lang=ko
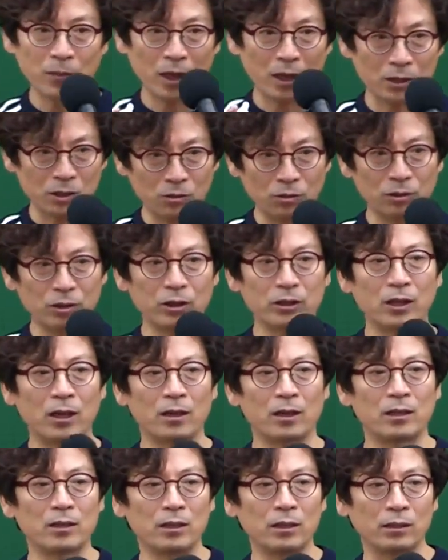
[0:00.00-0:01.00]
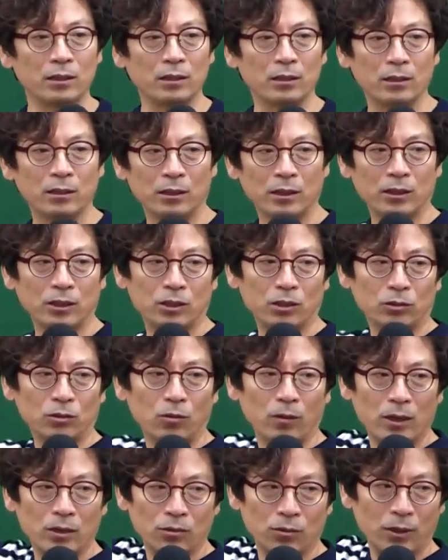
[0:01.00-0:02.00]
가지고 측량을 하지 이
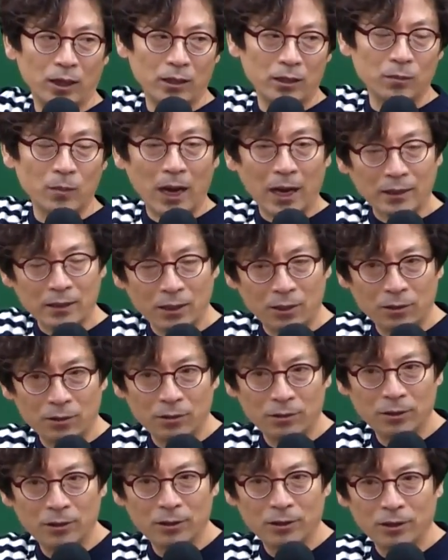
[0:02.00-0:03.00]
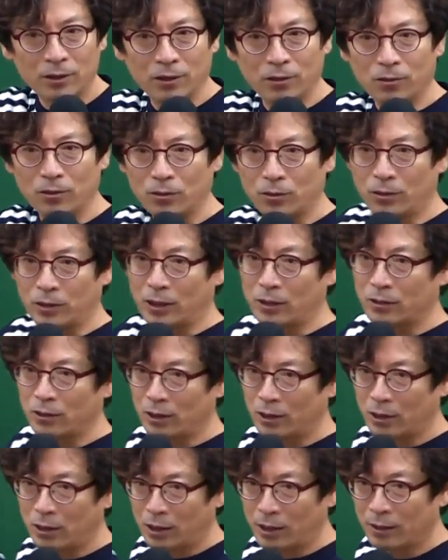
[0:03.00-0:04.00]
지적도 가지고 하지 마세요. 이런 뜻으로 이게
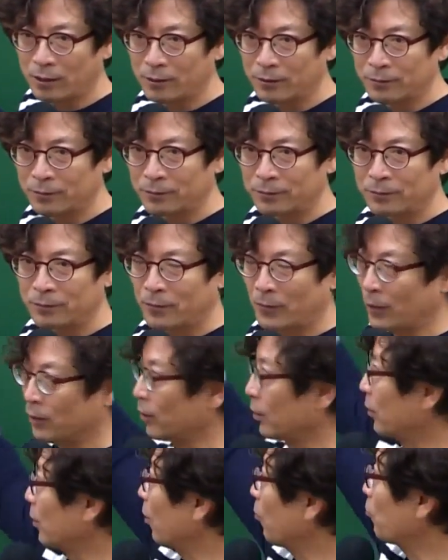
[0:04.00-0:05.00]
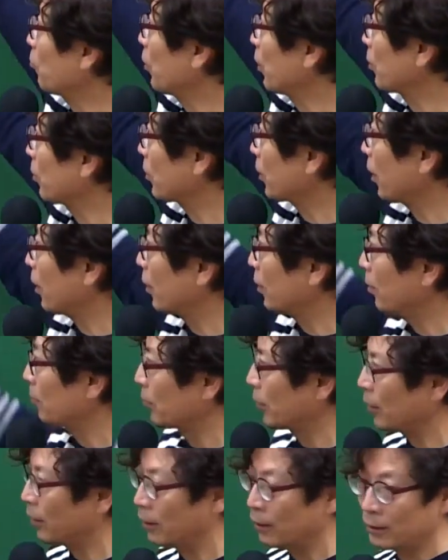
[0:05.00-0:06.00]
써 있다. 그래서 세 군데에서 차이가
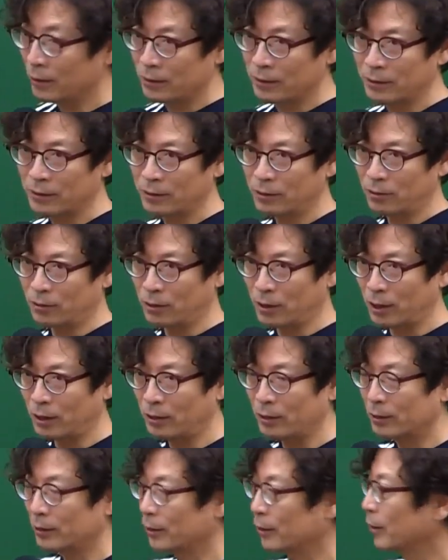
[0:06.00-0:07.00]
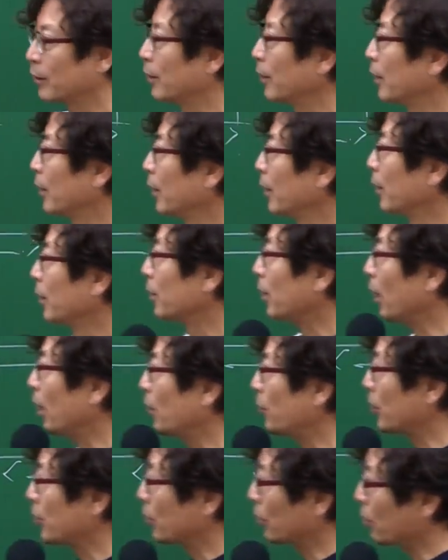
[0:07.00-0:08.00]
납니다. 이렇게.
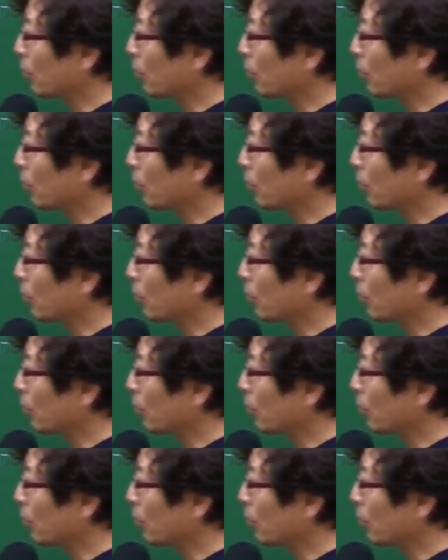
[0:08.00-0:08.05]
다음에 이제